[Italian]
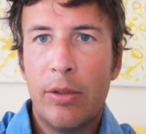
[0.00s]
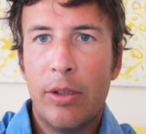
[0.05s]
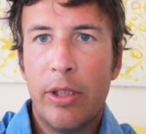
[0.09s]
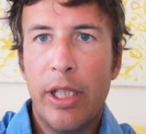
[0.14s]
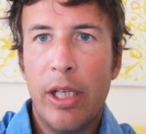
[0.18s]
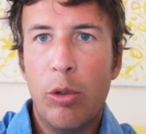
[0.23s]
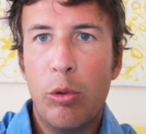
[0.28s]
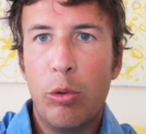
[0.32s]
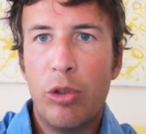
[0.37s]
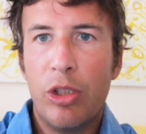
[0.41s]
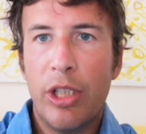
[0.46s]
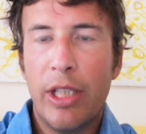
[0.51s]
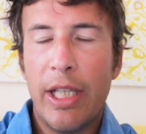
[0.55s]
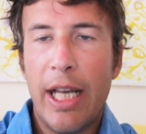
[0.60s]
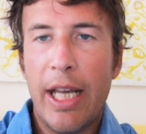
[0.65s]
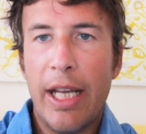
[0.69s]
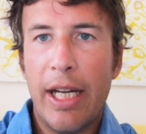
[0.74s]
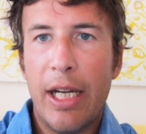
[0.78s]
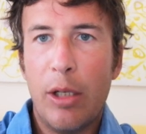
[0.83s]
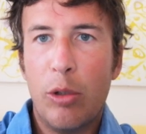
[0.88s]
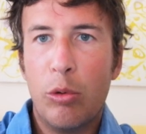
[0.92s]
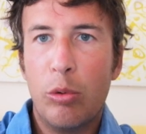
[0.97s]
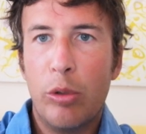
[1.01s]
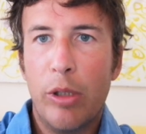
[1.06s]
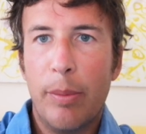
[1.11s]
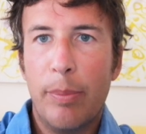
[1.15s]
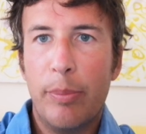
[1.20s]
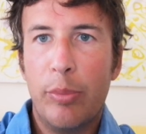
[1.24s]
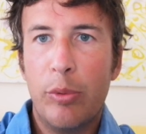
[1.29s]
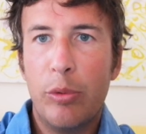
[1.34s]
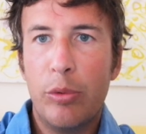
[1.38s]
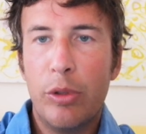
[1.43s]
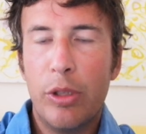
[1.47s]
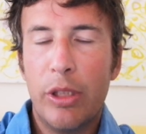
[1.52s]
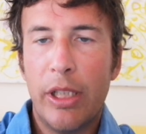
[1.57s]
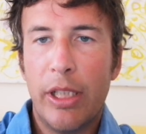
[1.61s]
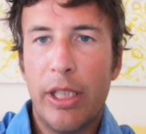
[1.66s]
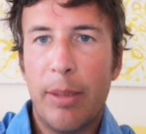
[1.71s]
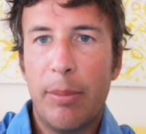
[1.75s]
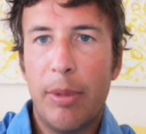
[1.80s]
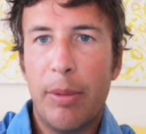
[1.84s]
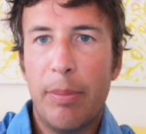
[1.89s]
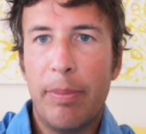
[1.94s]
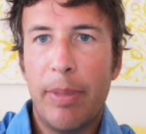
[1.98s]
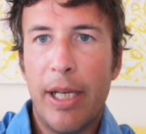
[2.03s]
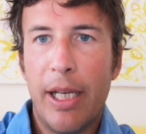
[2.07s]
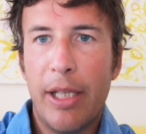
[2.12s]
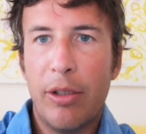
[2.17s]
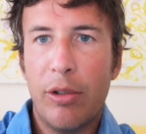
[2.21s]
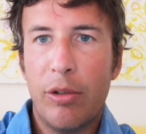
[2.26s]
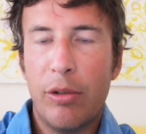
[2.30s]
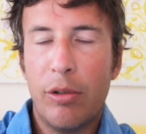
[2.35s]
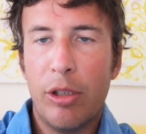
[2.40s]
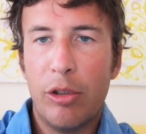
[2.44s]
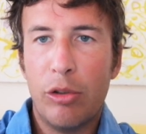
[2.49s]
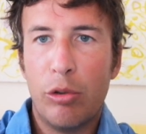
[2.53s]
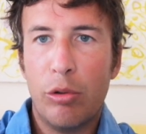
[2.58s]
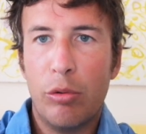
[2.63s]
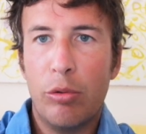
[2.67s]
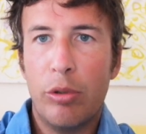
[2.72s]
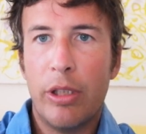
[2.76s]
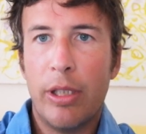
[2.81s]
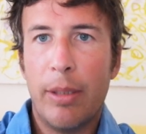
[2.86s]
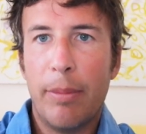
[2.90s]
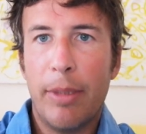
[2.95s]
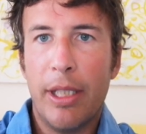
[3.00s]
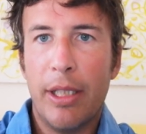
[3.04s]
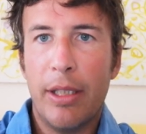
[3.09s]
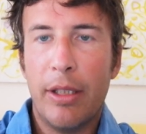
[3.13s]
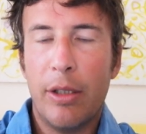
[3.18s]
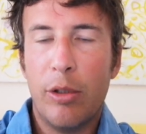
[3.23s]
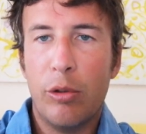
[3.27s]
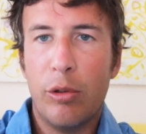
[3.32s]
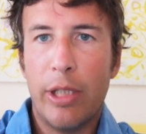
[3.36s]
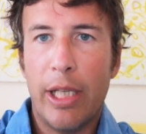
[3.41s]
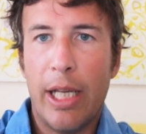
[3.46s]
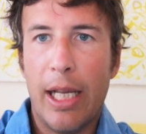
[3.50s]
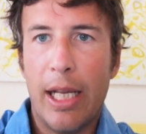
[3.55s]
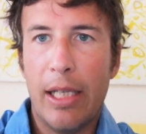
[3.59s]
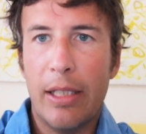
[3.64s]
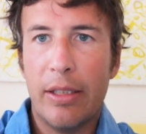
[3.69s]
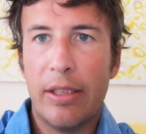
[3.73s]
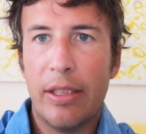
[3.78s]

delucidare alcuni punti che mi paiono assolutamente nodali,